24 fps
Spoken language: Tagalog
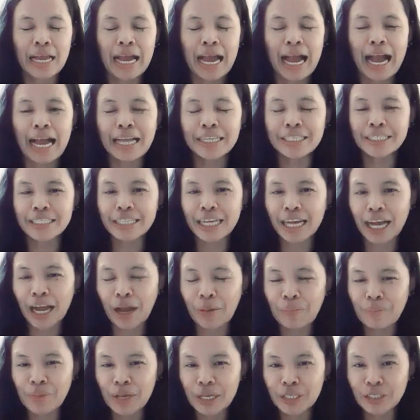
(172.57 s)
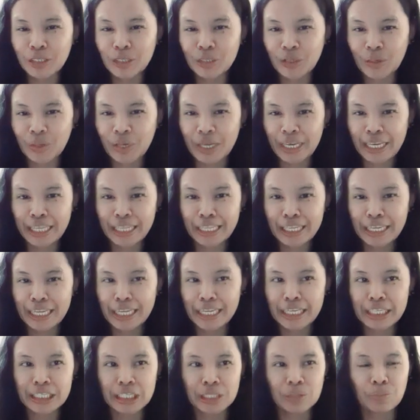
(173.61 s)
at saka medyo
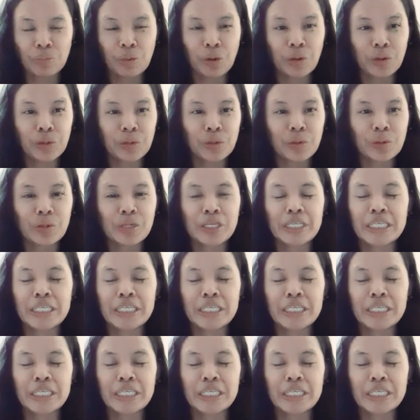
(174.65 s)
i-increase mo yung